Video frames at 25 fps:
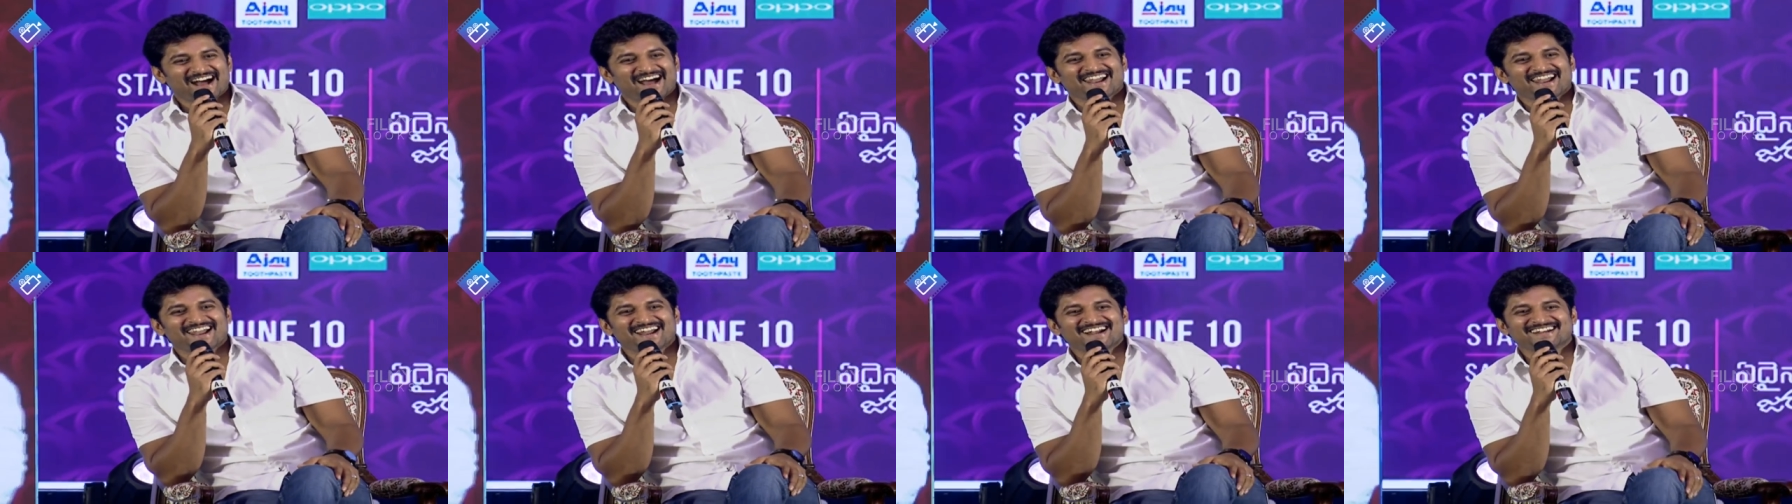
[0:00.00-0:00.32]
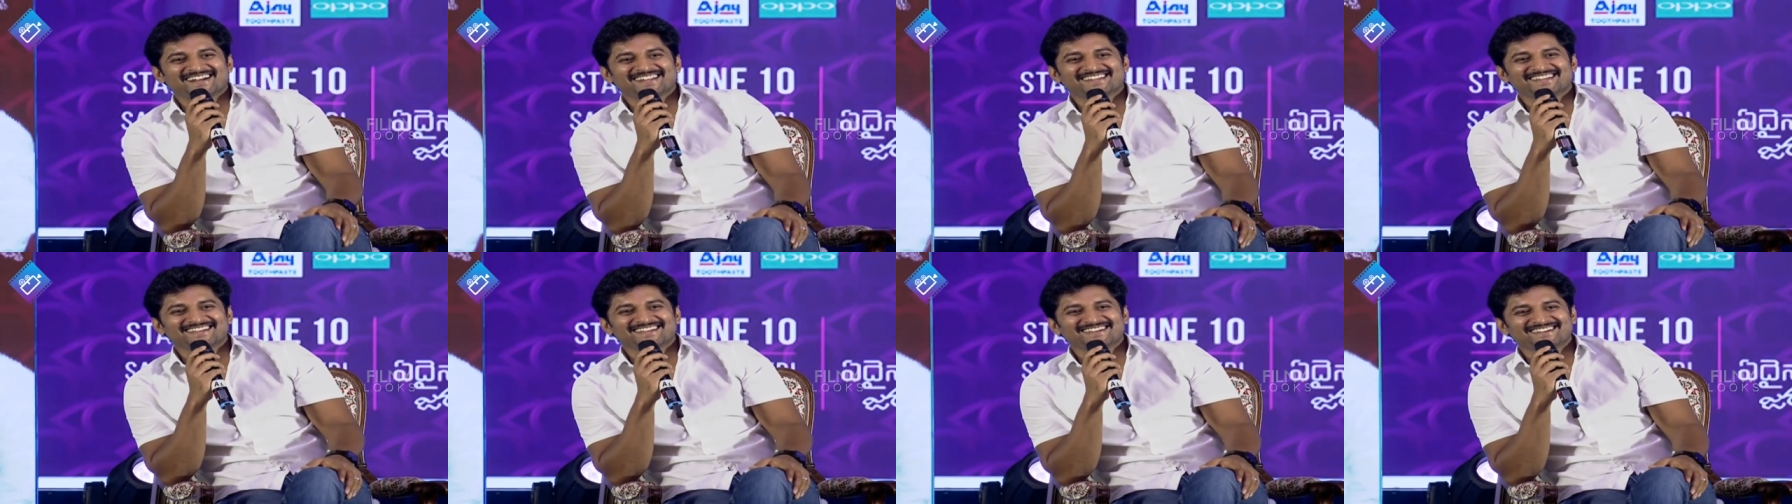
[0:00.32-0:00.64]

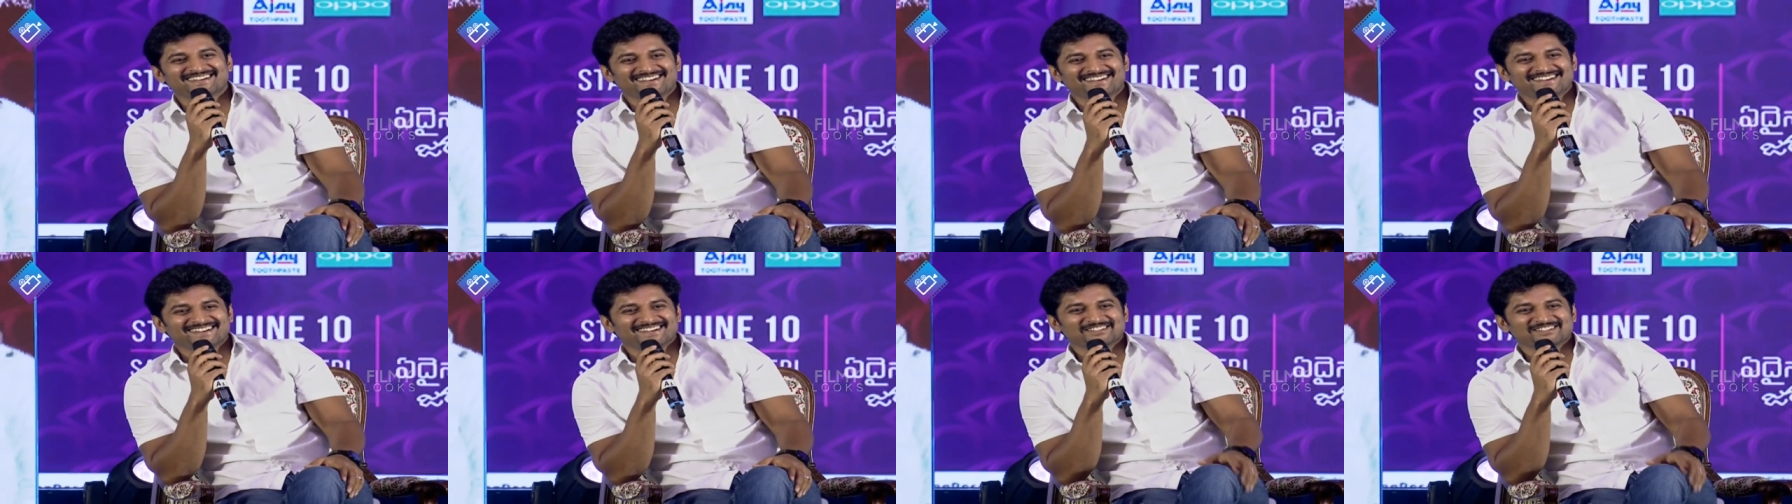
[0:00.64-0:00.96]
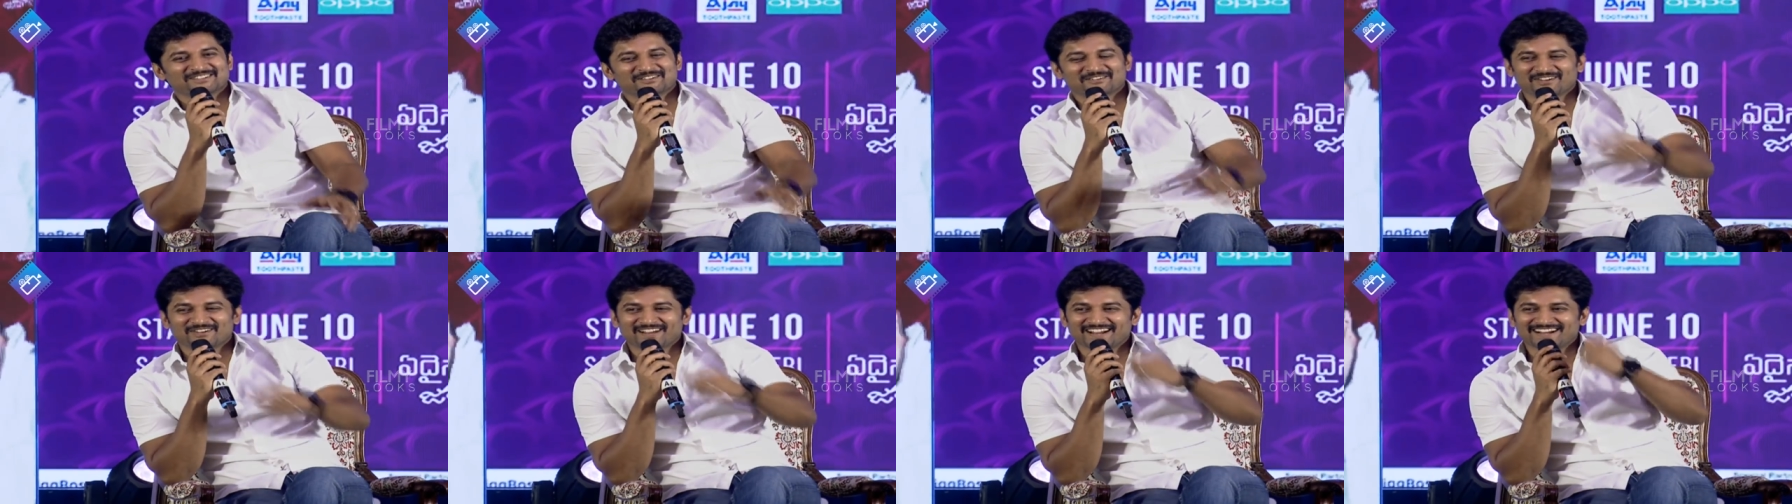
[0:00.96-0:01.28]
అలాంటిది
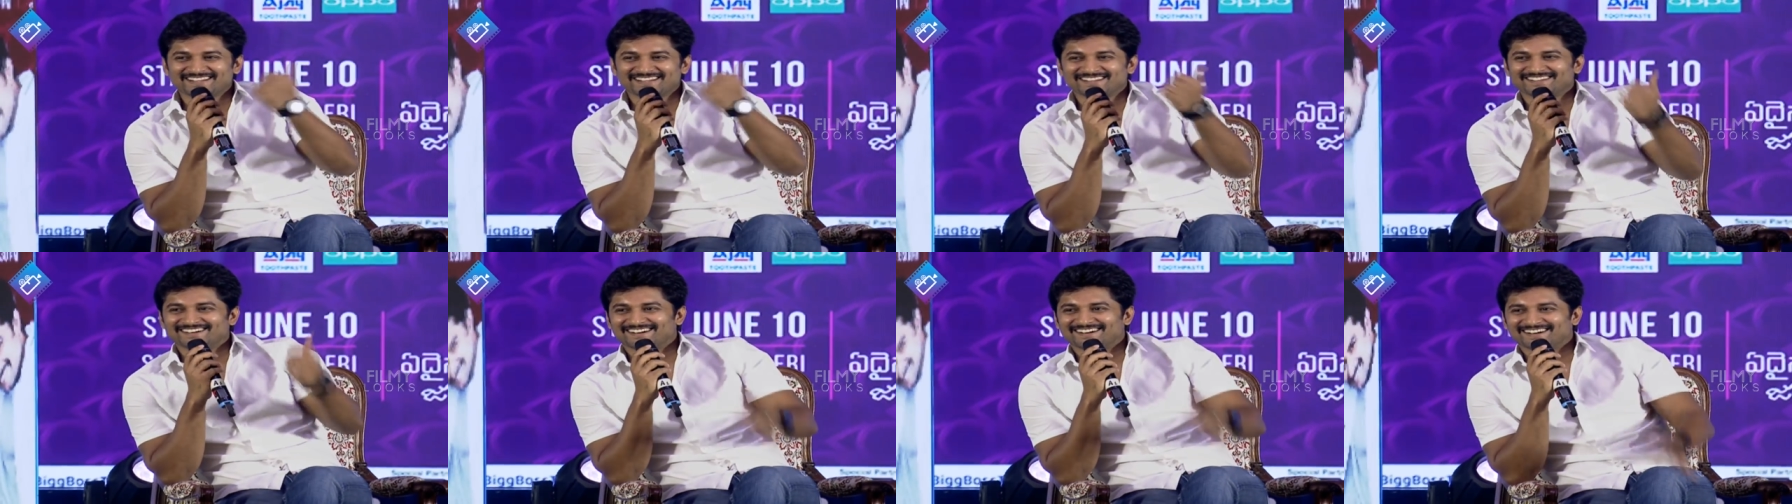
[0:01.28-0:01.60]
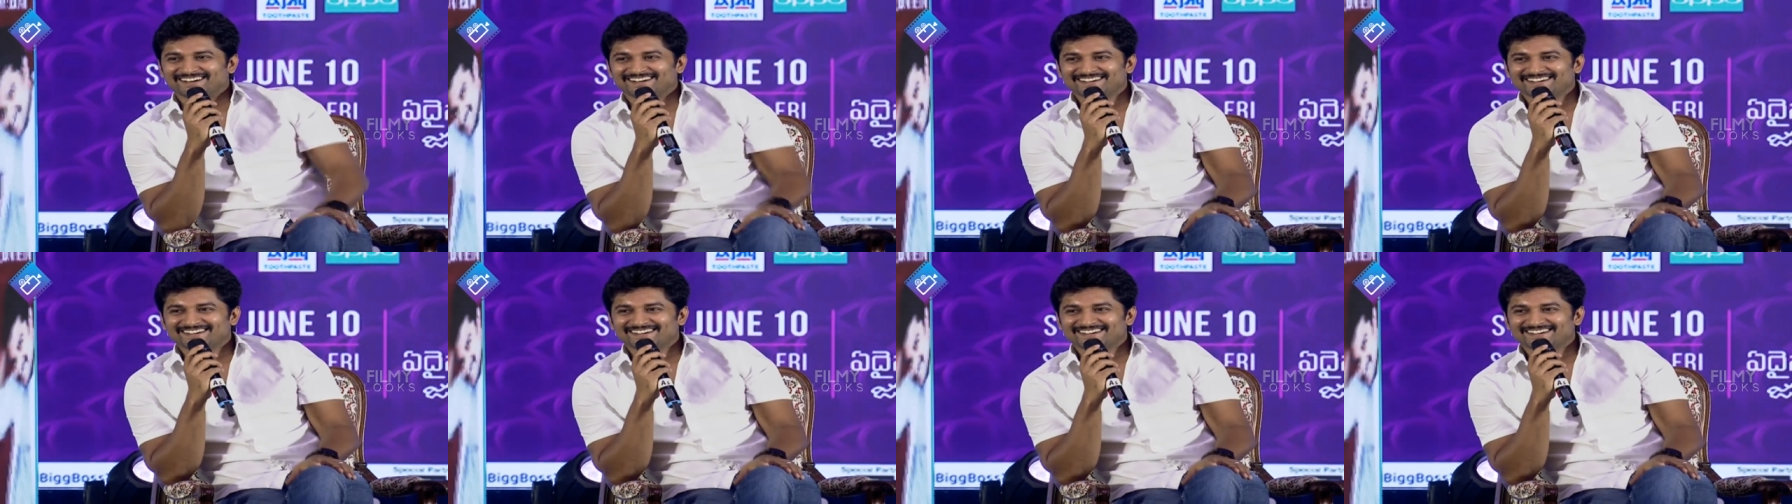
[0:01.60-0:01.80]
లుక్ ఎట్ ద